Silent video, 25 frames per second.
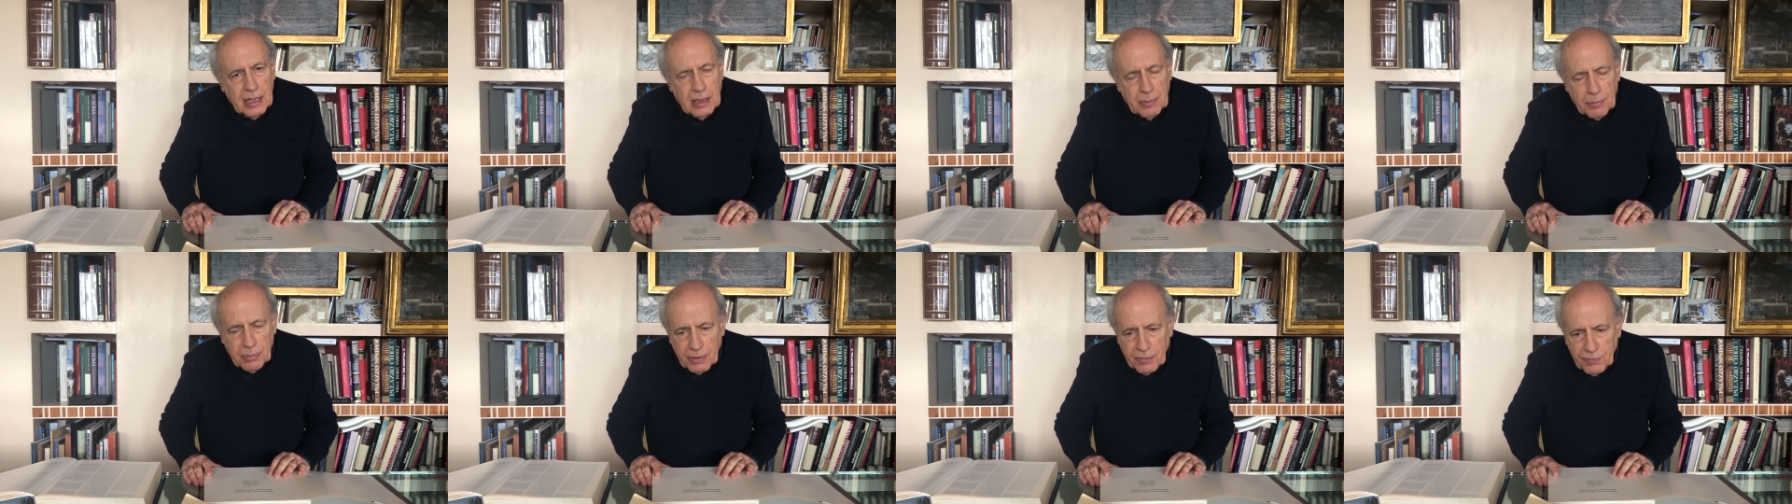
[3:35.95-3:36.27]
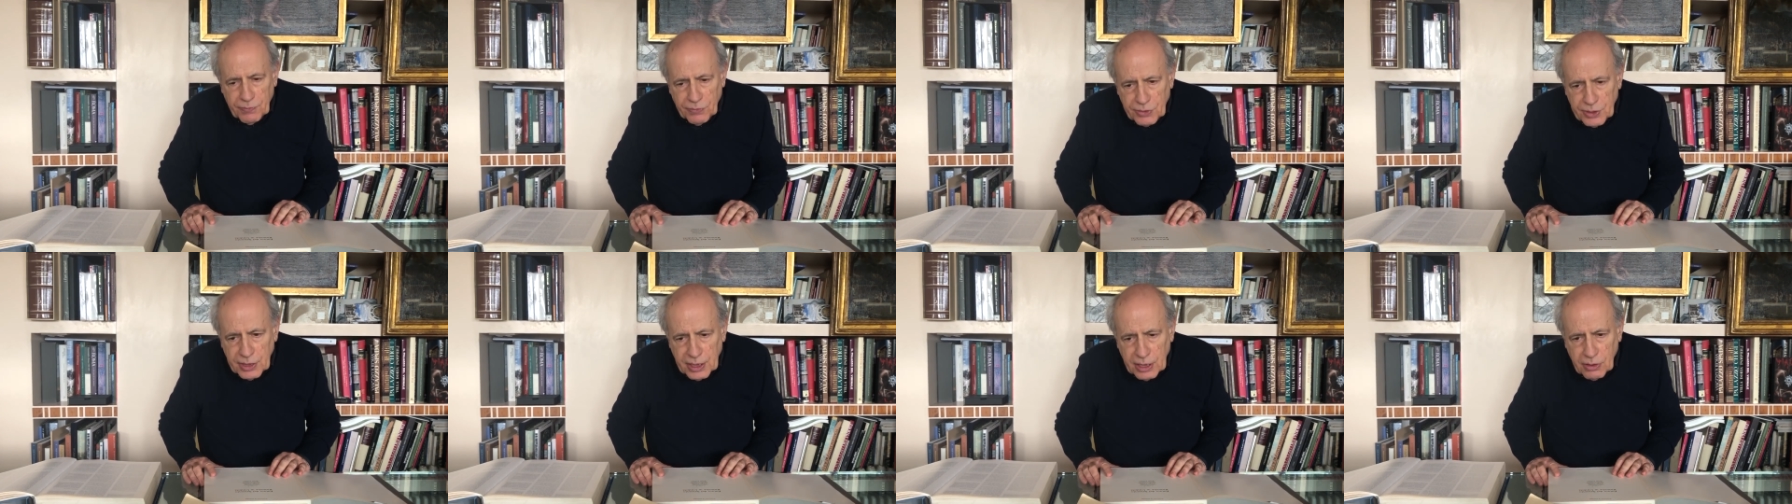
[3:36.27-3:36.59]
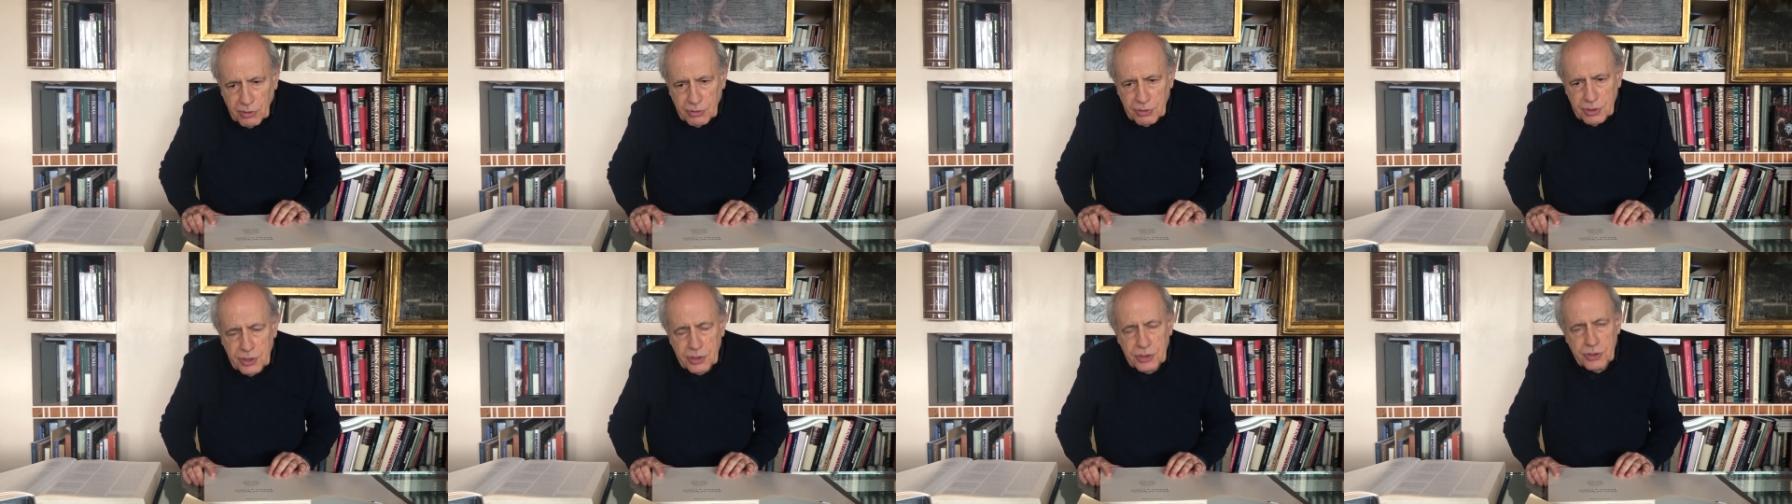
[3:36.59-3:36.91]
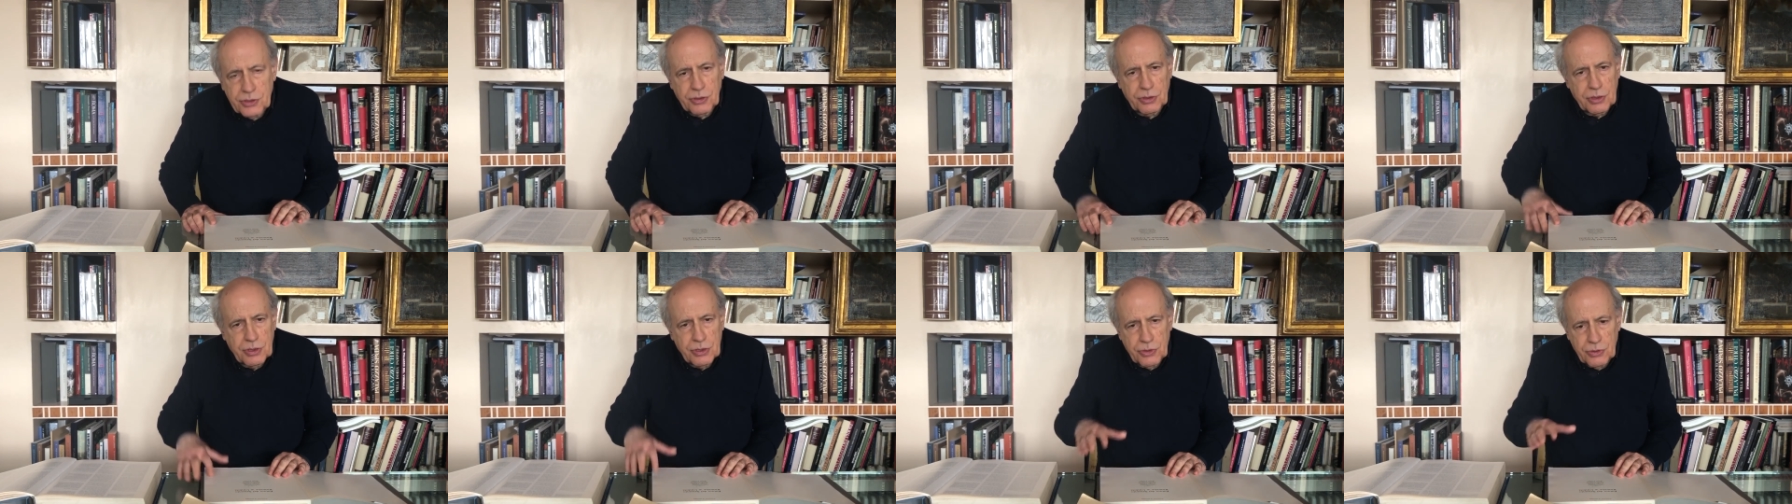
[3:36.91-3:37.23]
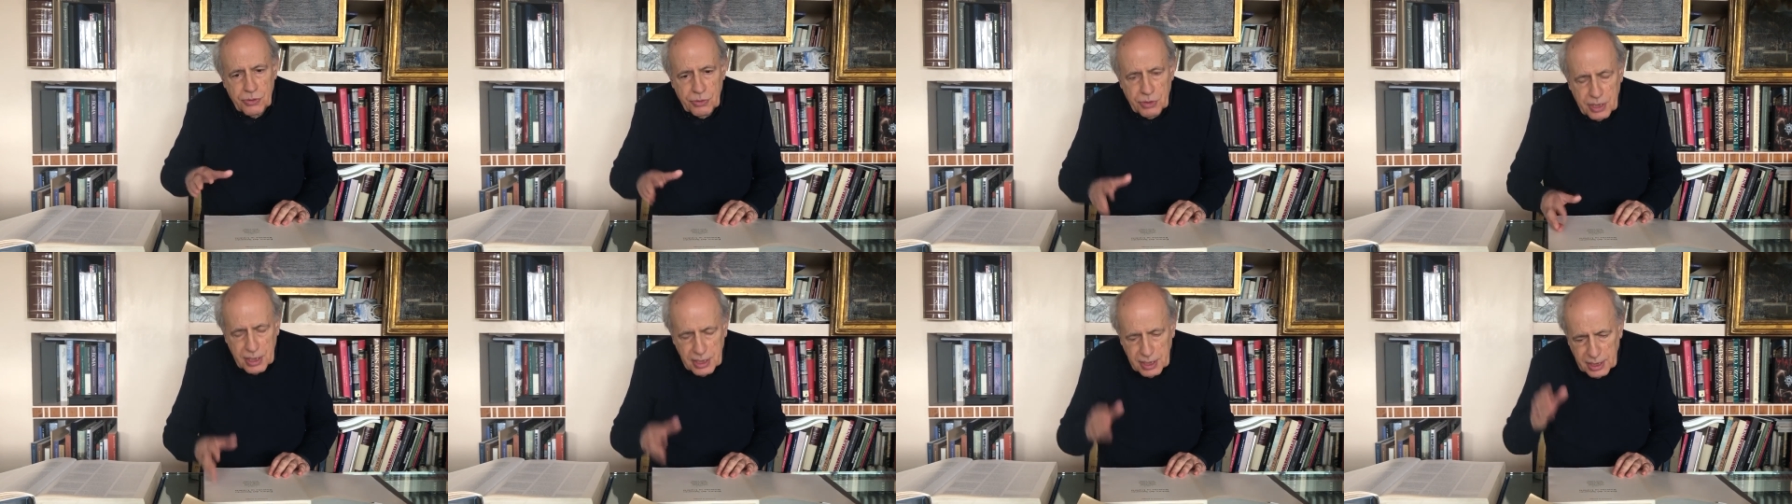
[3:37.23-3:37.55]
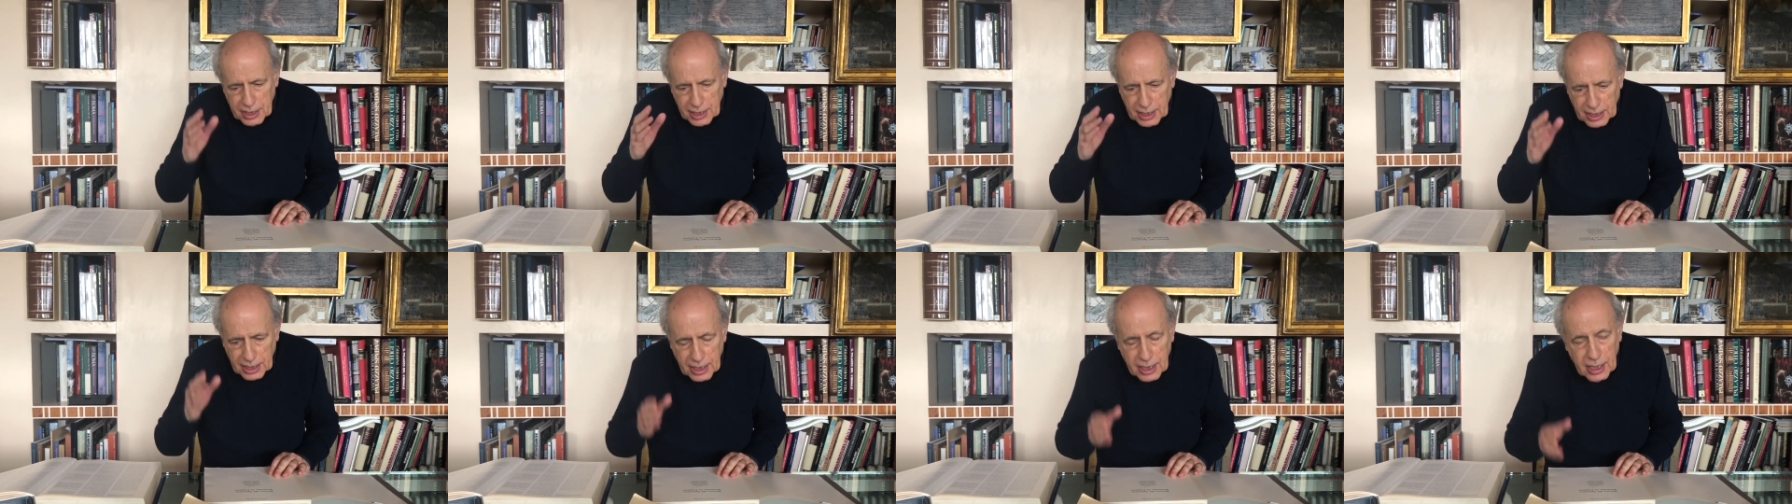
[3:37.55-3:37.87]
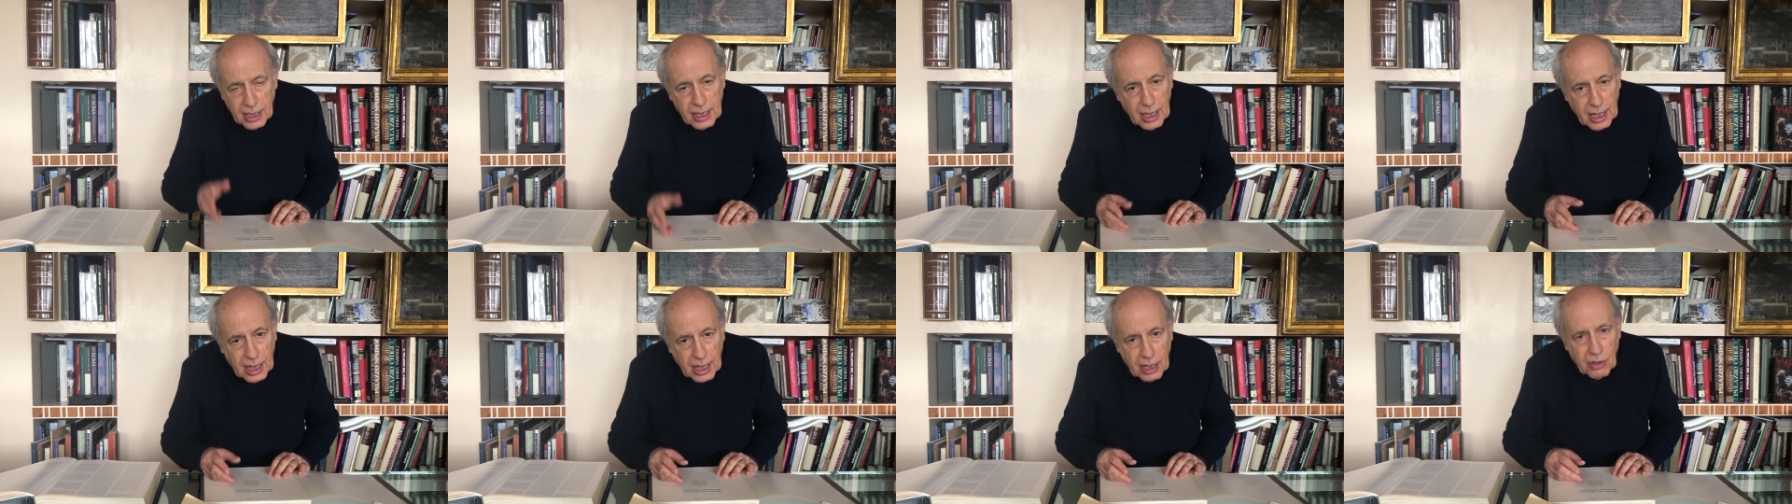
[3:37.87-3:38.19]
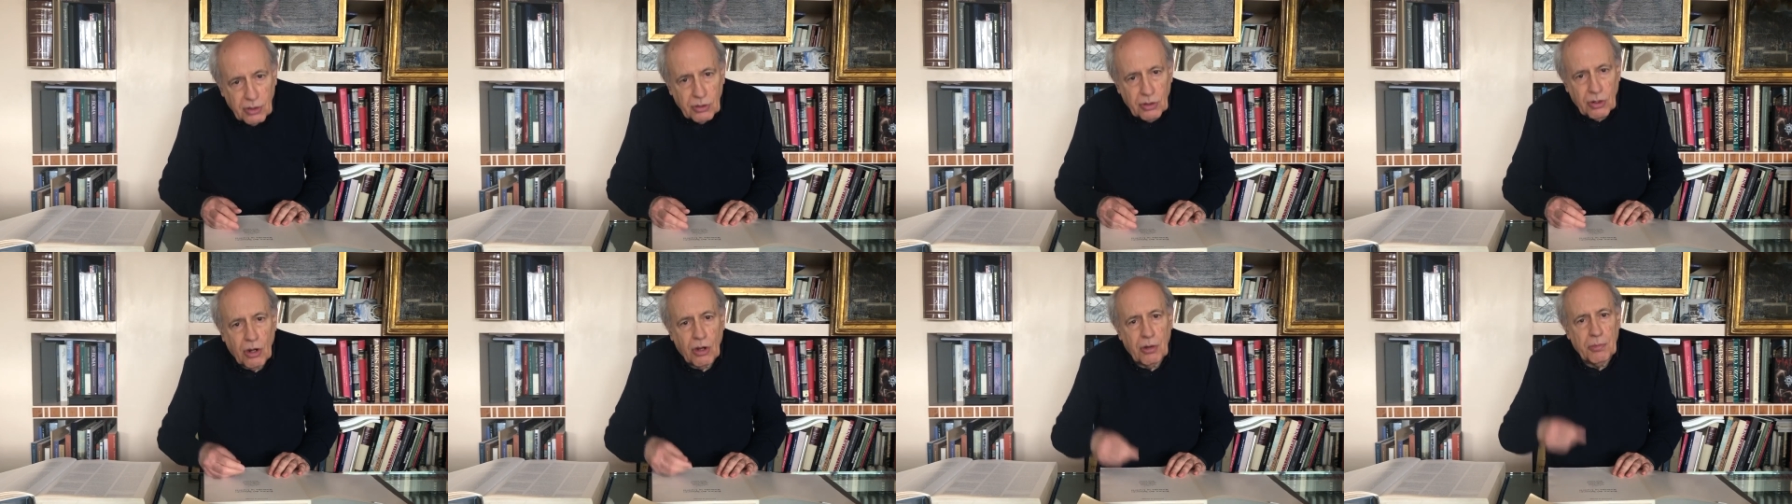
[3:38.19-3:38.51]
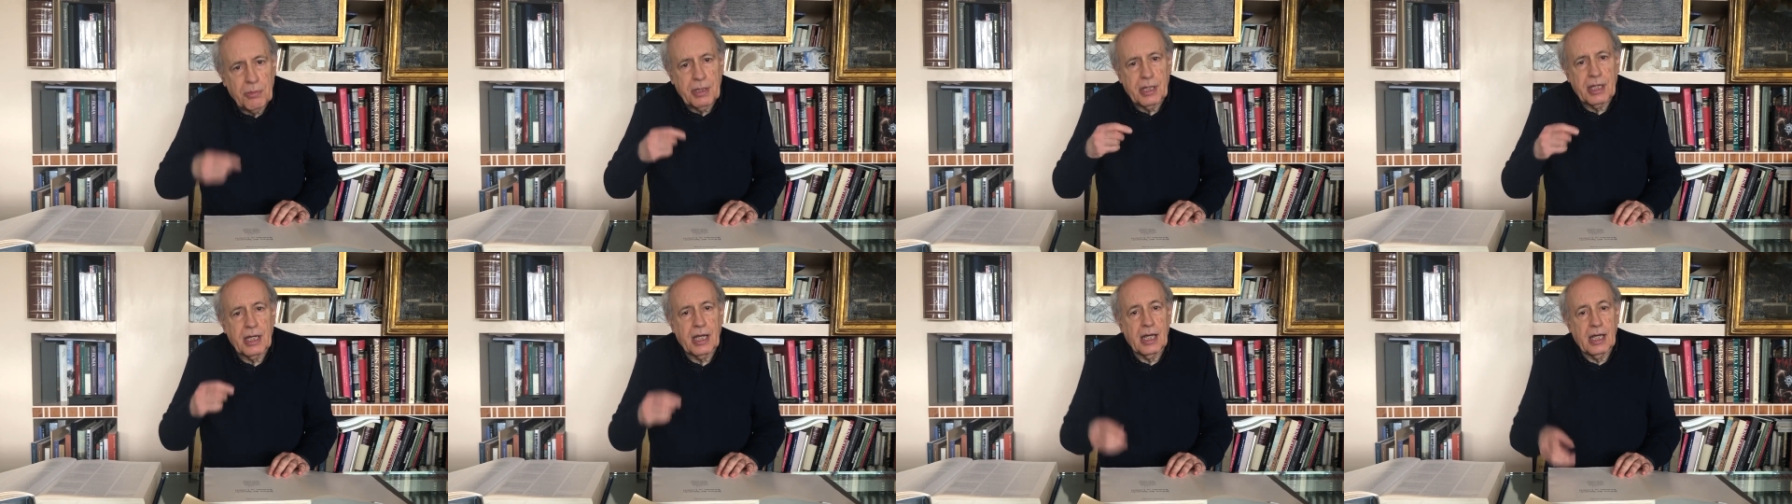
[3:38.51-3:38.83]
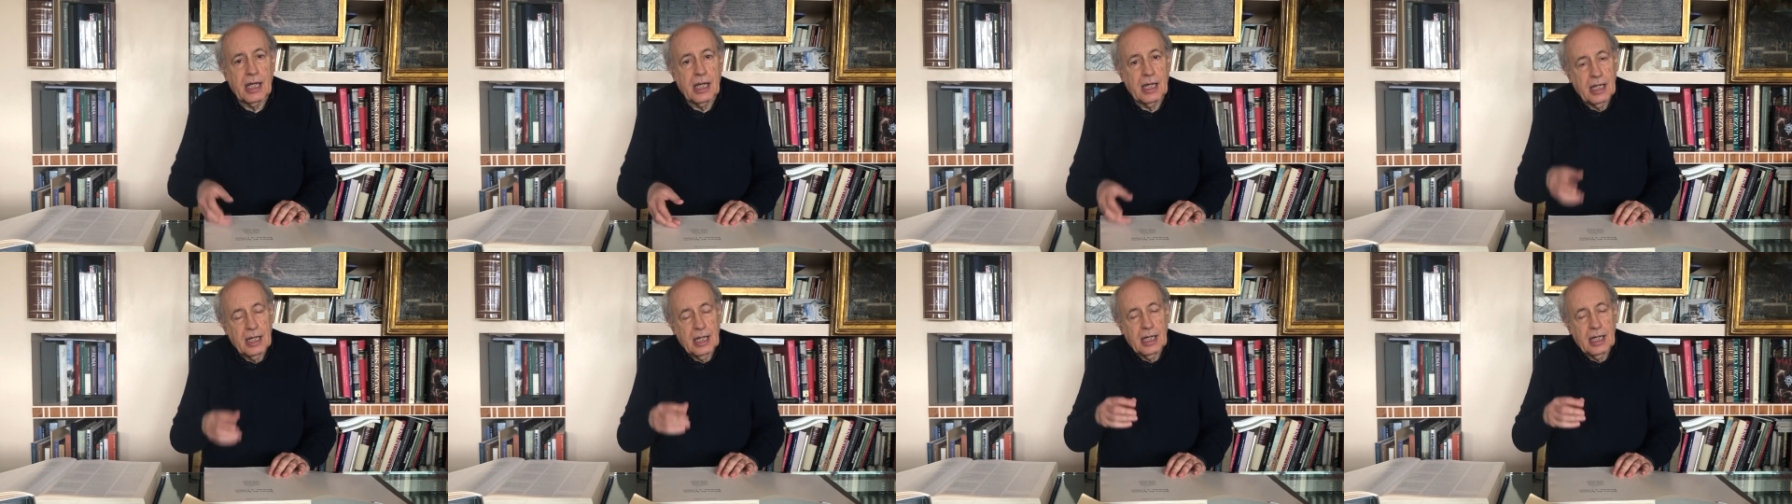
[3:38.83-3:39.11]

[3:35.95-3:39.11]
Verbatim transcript: profonde cognizioni giuridiche, economiche,